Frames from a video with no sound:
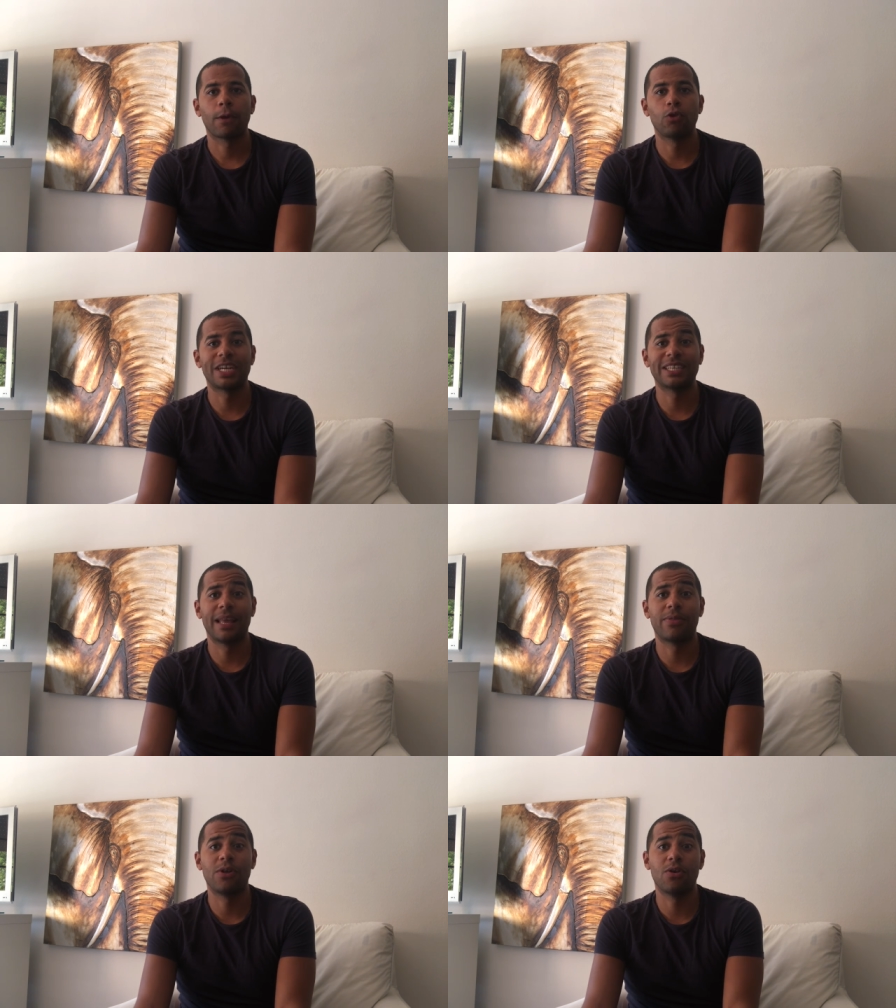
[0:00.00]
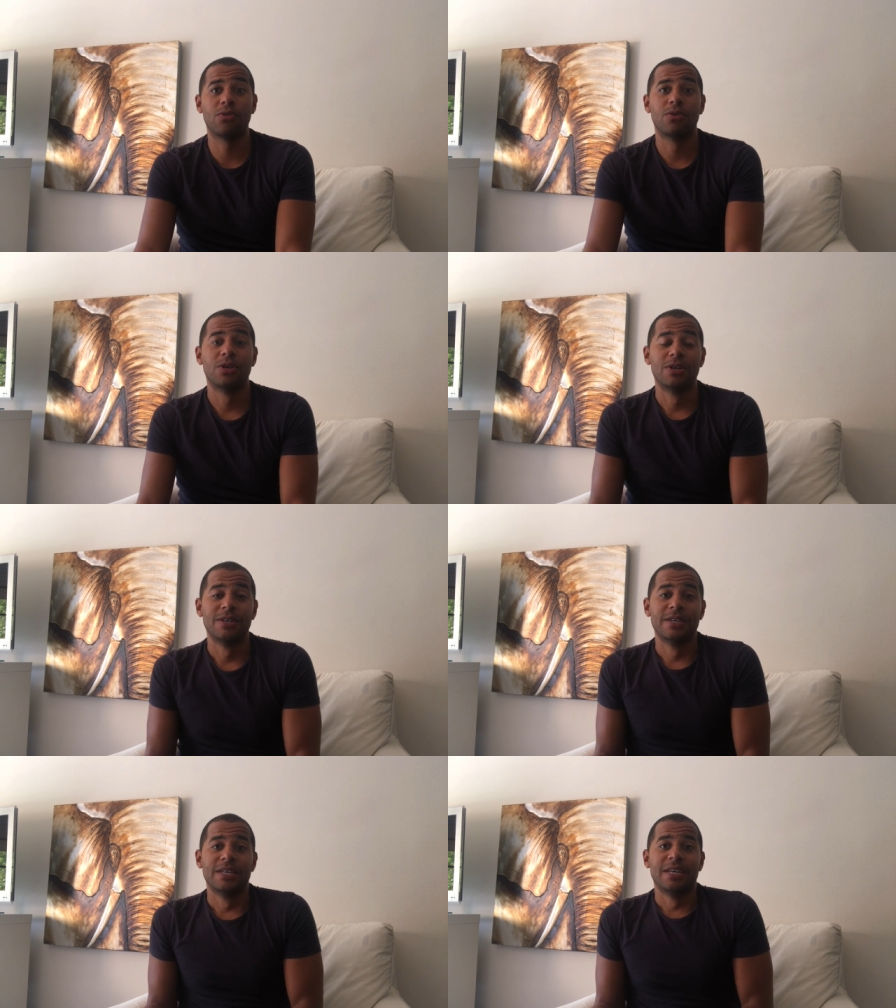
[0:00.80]
Otra selección
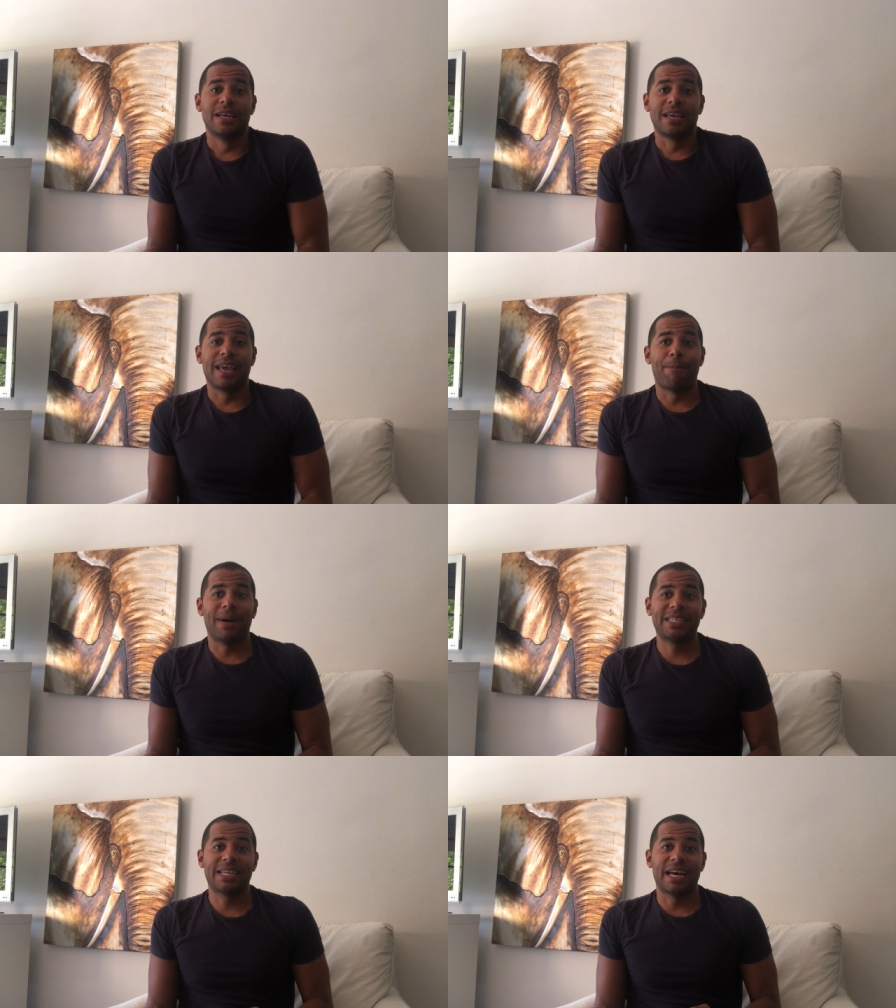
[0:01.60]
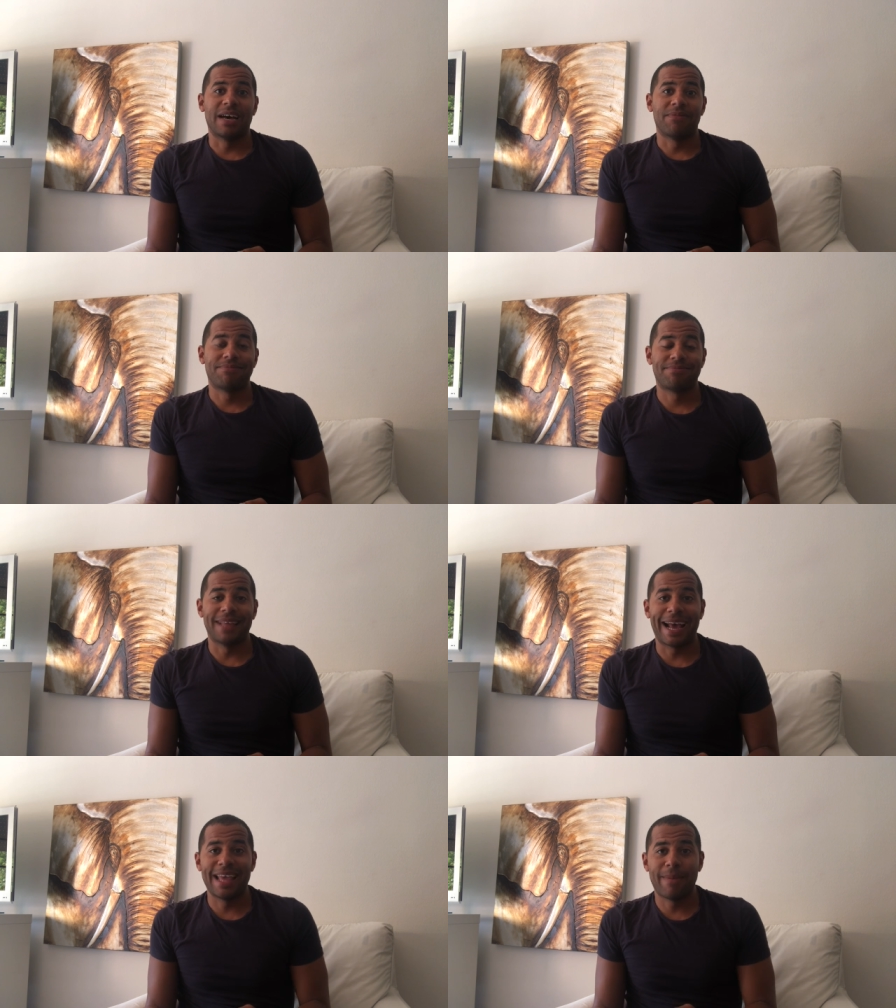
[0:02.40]
que pasa
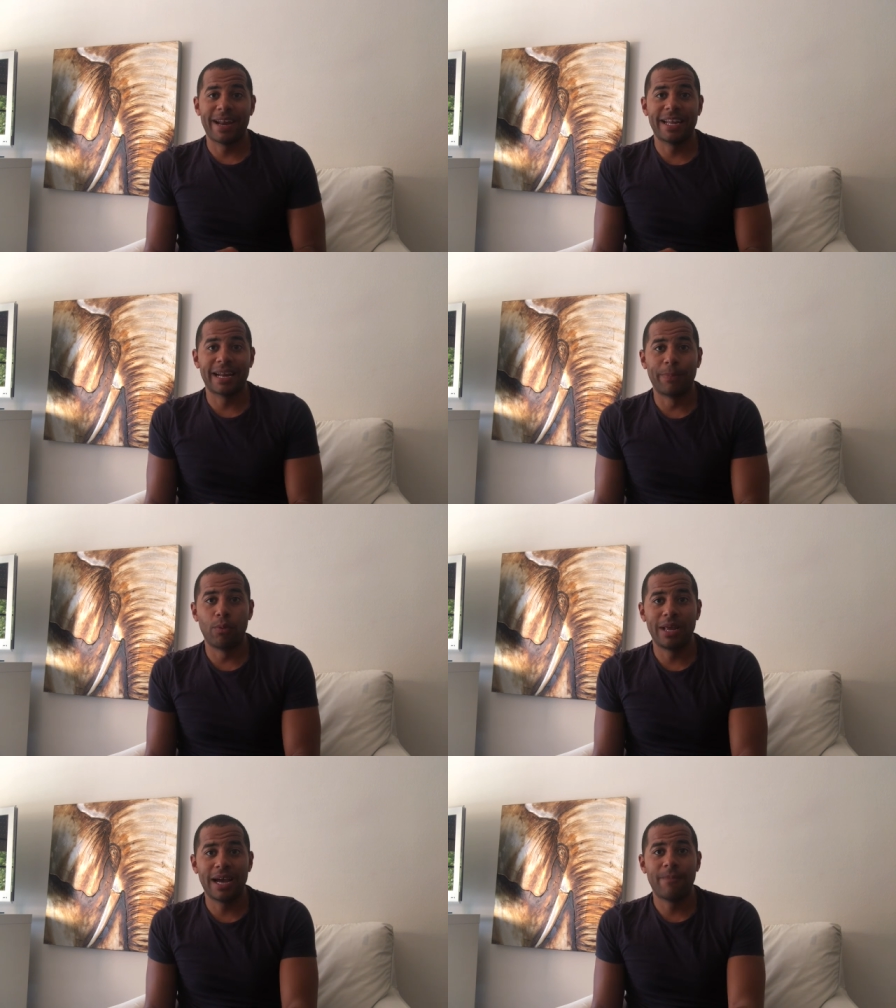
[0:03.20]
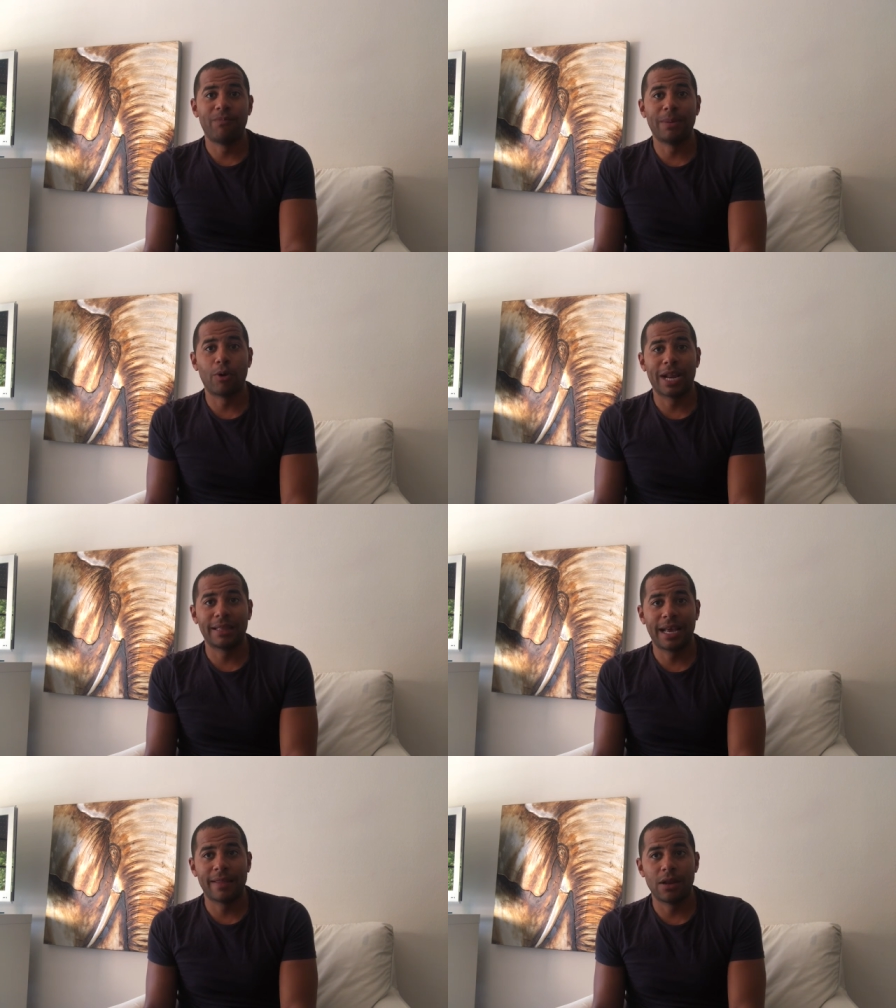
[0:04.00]
de aquella manera es República
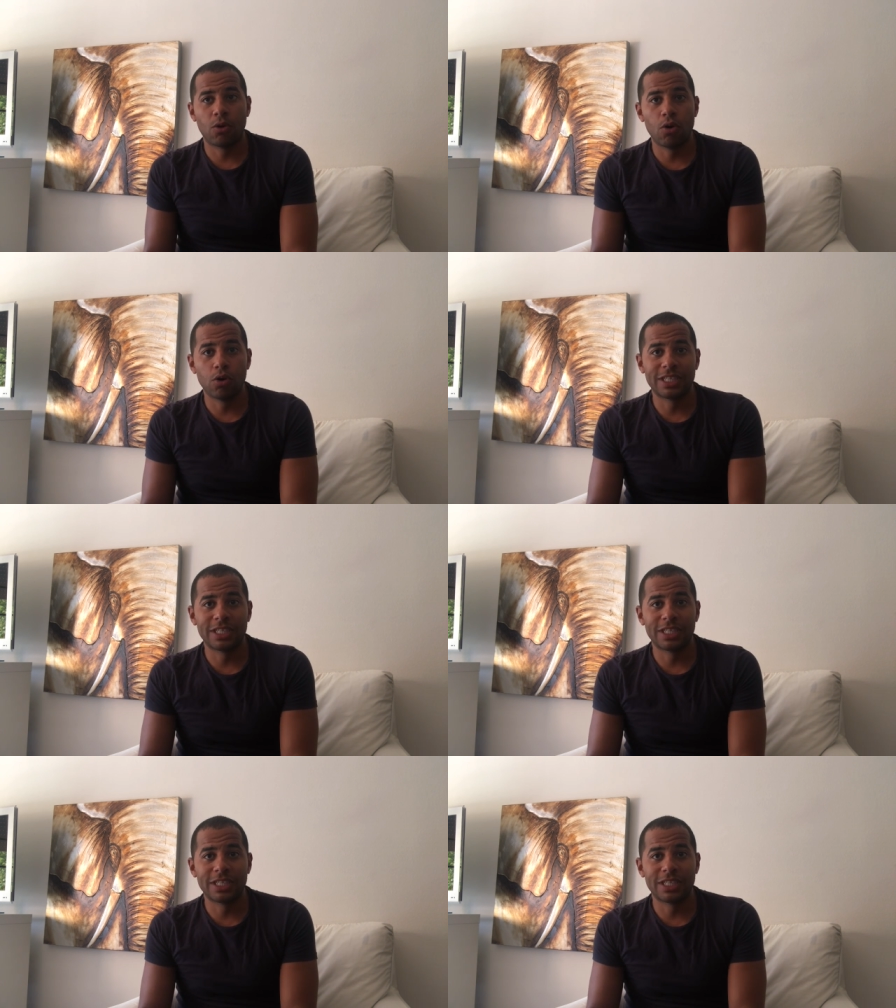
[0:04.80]
Democrática del Congo.